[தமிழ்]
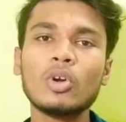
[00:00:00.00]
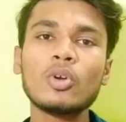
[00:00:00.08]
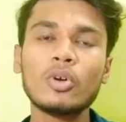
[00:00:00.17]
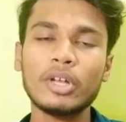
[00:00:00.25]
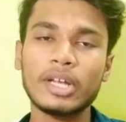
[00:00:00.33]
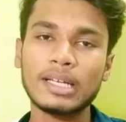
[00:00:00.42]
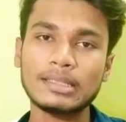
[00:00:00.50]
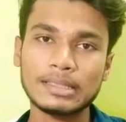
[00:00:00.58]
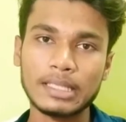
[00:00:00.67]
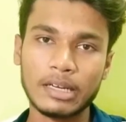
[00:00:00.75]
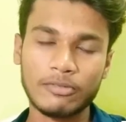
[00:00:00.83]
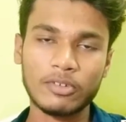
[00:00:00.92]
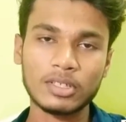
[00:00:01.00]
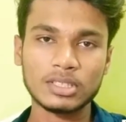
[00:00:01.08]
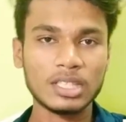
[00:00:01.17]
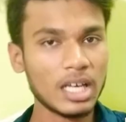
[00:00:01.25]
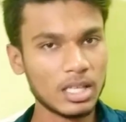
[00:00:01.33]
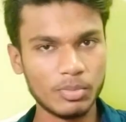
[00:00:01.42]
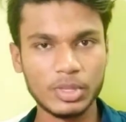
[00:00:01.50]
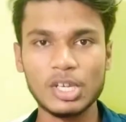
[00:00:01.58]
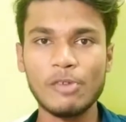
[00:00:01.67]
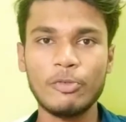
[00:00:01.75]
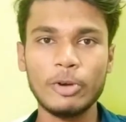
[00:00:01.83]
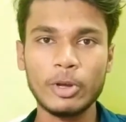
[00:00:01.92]
ஒன் டுவெண்ட்டி எயிட்ஸ் ரெஃப்ரெஷ் ரேட் அதை
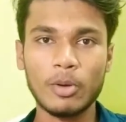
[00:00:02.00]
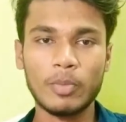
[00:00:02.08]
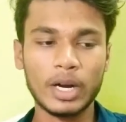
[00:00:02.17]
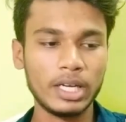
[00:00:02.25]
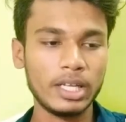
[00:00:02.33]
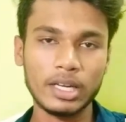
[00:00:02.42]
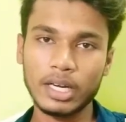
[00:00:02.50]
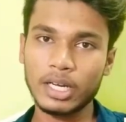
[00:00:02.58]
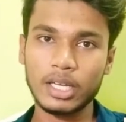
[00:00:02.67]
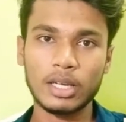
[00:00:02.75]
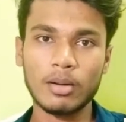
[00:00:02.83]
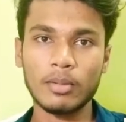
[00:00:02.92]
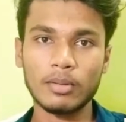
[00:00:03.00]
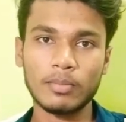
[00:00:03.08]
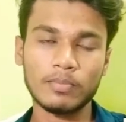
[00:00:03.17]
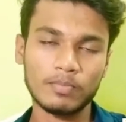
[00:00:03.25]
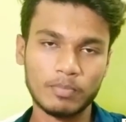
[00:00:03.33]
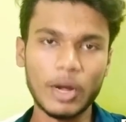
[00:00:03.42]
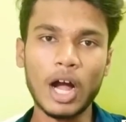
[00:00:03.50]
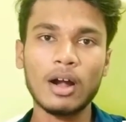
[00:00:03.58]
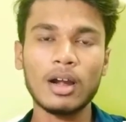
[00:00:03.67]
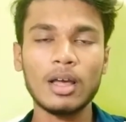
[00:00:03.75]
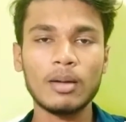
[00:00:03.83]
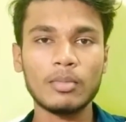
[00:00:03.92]
பற்றியே வீடியோ பண்ணியிருக்கேன் நீங்கள்
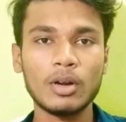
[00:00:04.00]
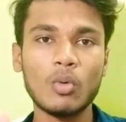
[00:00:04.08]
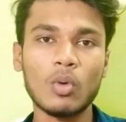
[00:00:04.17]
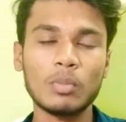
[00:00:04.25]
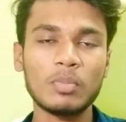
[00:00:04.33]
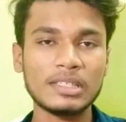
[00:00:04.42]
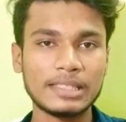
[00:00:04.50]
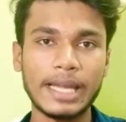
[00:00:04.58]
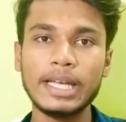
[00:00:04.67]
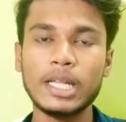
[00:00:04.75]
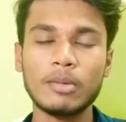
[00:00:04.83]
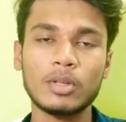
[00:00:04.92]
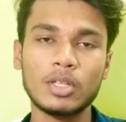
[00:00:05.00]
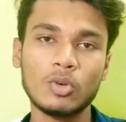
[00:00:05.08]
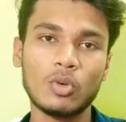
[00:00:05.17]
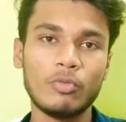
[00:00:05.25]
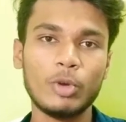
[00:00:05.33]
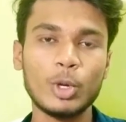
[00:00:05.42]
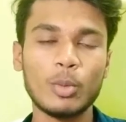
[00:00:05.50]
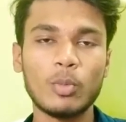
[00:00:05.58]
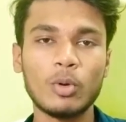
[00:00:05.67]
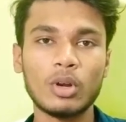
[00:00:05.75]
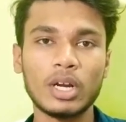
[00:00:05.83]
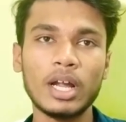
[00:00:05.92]
பார்க்கல அப்படின்னா ஒன் ப்ளஸ் எயிட்டி பற்றி ஒரு வீடியோ
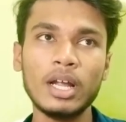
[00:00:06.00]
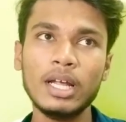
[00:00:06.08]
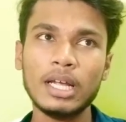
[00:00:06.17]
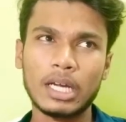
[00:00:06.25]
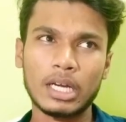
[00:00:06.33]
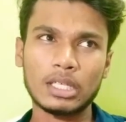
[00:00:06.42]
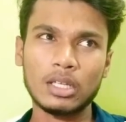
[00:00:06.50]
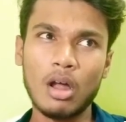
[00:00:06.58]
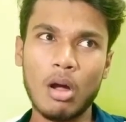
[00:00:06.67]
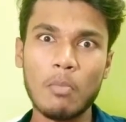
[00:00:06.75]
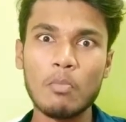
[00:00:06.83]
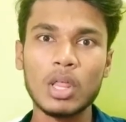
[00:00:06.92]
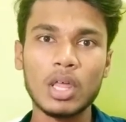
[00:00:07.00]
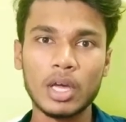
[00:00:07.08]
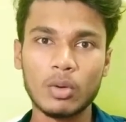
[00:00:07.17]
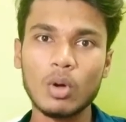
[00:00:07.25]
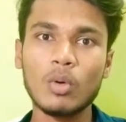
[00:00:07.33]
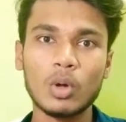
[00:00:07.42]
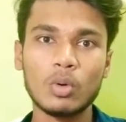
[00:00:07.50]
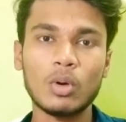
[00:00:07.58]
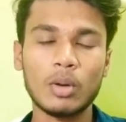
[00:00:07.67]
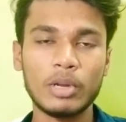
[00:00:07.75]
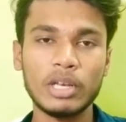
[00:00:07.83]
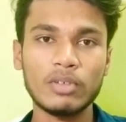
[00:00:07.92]
போட்டிருக்கேன் கிட்டத்தட்ட ரூபா
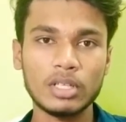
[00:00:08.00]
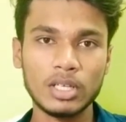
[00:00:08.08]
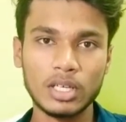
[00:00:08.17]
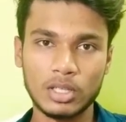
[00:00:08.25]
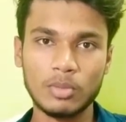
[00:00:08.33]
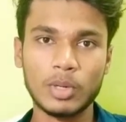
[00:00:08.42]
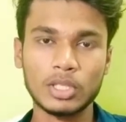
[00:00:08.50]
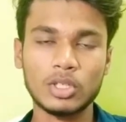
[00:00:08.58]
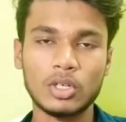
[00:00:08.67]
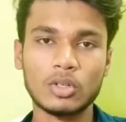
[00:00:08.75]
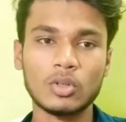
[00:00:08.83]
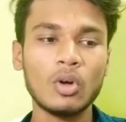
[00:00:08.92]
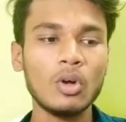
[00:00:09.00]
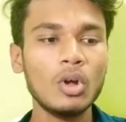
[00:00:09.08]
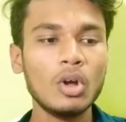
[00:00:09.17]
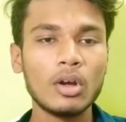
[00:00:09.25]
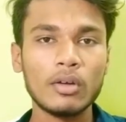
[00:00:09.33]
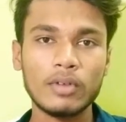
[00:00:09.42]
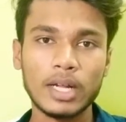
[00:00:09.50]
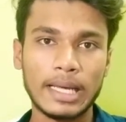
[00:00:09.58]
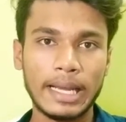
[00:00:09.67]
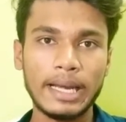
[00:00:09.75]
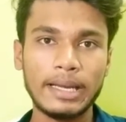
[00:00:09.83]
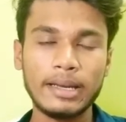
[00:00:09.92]
வரும் அப்படின்னு வந்து எதிர்பார்த்துட்டு இருந்தோம் அவங்க
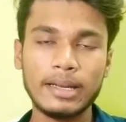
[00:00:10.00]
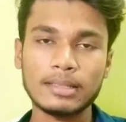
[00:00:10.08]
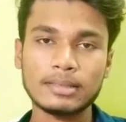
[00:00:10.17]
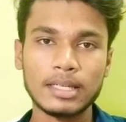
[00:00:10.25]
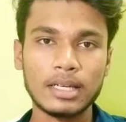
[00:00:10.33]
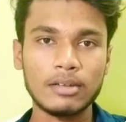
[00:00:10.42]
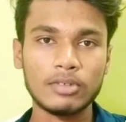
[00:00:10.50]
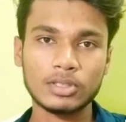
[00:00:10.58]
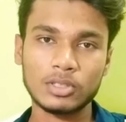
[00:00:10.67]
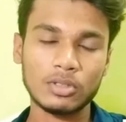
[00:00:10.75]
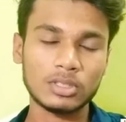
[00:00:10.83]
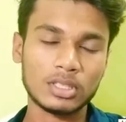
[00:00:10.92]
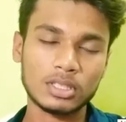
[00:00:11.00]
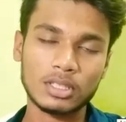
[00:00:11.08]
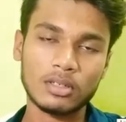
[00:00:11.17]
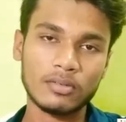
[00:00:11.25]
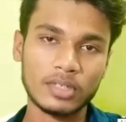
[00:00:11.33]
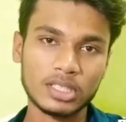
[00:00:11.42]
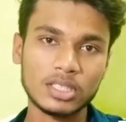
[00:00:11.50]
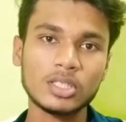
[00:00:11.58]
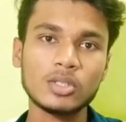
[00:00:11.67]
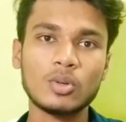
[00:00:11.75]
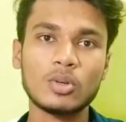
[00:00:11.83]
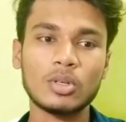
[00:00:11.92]
கிரேட் இண்டியன் சேலில் ஃபெஸ்டிவல் சீசனை
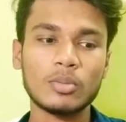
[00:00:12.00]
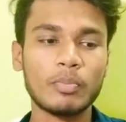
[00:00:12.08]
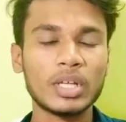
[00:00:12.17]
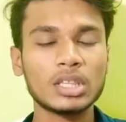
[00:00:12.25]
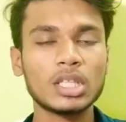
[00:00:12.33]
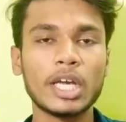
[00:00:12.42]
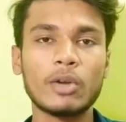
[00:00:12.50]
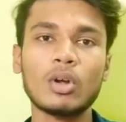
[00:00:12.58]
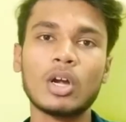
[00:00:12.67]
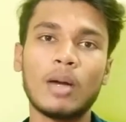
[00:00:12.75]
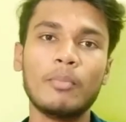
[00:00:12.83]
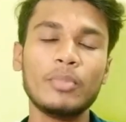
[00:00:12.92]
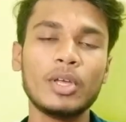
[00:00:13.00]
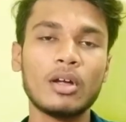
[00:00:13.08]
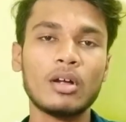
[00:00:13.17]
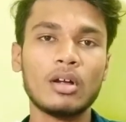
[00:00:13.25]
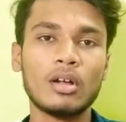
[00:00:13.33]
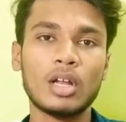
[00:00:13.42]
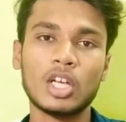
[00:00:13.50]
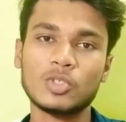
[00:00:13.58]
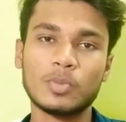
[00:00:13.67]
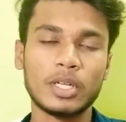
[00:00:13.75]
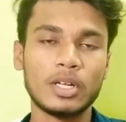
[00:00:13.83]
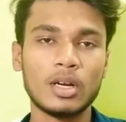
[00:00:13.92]
வச்சு ஒரு ரூபா கம்மியாக
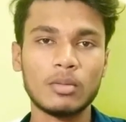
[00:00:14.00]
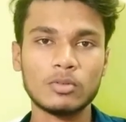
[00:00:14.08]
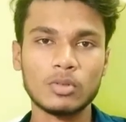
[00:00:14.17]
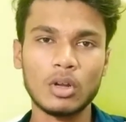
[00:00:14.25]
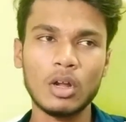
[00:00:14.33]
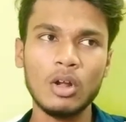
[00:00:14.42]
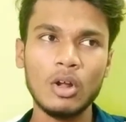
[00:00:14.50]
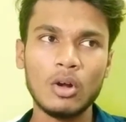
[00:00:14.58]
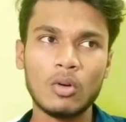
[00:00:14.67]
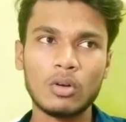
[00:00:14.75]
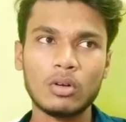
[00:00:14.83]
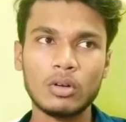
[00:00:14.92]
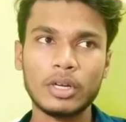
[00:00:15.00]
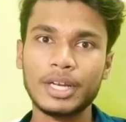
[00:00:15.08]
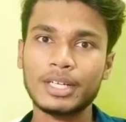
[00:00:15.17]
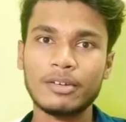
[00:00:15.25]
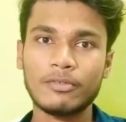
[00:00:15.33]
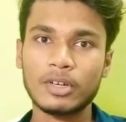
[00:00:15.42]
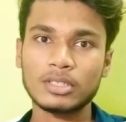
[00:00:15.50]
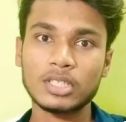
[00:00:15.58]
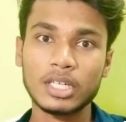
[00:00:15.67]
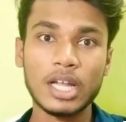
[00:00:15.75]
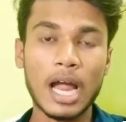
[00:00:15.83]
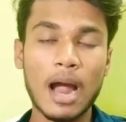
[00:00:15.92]
லான்ச் பண்ணியிருக்காங்க அப்படின்னு சொல்லலாம் ஒன் டுவெண்ட்டி எயிட் ரிஃப்ரெஷ்
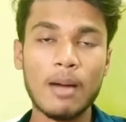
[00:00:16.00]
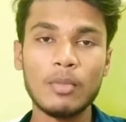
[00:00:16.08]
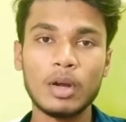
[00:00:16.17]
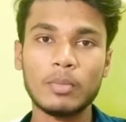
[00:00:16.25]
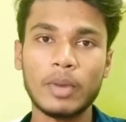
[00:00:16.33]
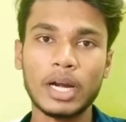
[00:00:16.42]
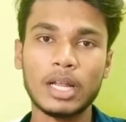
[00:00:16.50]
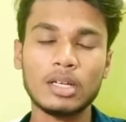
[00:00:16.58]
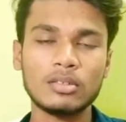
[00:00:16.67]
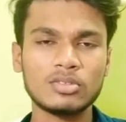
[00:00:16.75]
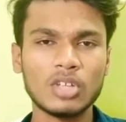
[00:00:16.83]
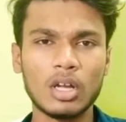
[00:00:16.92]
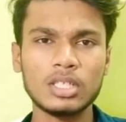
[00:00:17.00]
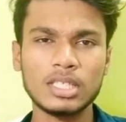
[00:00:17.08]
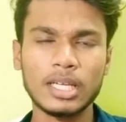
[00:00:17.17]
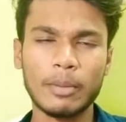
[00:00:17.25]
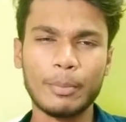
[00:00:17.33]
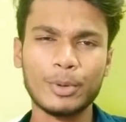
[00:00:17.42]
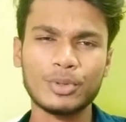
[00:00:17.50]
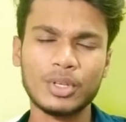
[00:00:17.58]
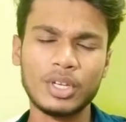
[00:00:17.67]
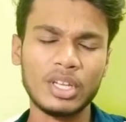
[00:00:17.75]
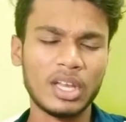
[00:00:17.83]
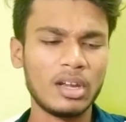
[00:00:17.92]
ரேட் ஆம்லெட் பேனல் சார்ஜிங்
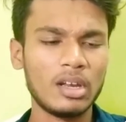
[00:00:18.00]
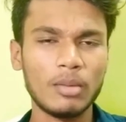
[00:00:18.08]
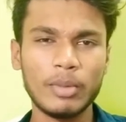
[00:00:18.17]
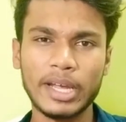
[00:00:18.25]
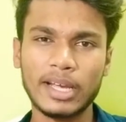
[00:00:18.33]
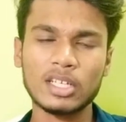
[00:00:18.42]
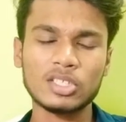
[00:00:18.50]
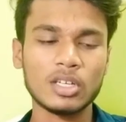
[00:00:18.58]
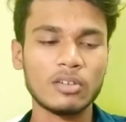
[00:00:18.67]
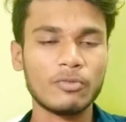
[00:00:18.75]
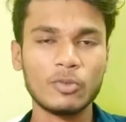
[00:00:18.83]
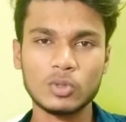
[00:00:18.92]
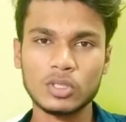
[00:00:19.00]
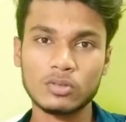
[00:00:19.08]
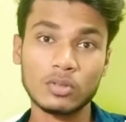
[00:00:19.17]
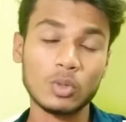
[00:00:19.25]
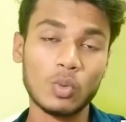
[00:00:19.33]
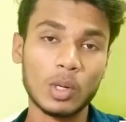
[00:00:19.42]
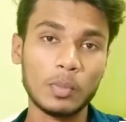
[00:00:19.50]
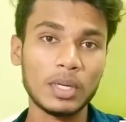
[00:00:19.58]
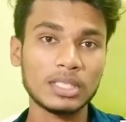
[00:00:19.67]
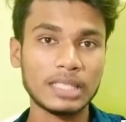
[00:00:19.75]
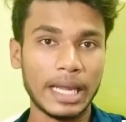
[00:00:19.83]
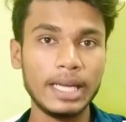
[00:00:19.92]
கெப்பாசிட்டி எல்லாமே எக்கச்சக்க ஃபியூச்சர்ஸ் வந்து ஒன்
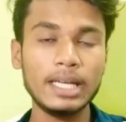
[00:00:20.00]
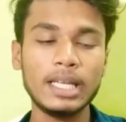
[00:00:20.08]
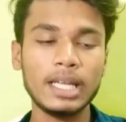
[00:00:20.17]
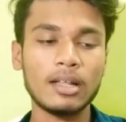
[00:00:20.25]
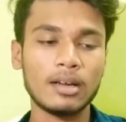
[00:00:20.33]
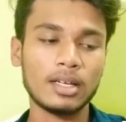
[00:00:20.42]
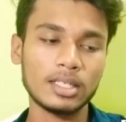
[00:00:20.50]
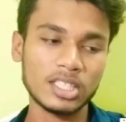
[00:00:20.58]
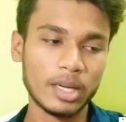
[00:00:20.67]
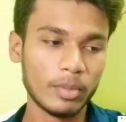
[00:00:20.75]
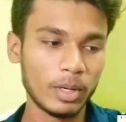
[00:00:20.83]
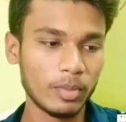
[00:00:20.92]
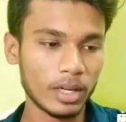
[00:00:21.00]
ப்ளஸ் எயிட்டியில் இருக்குது செக் பண்ணி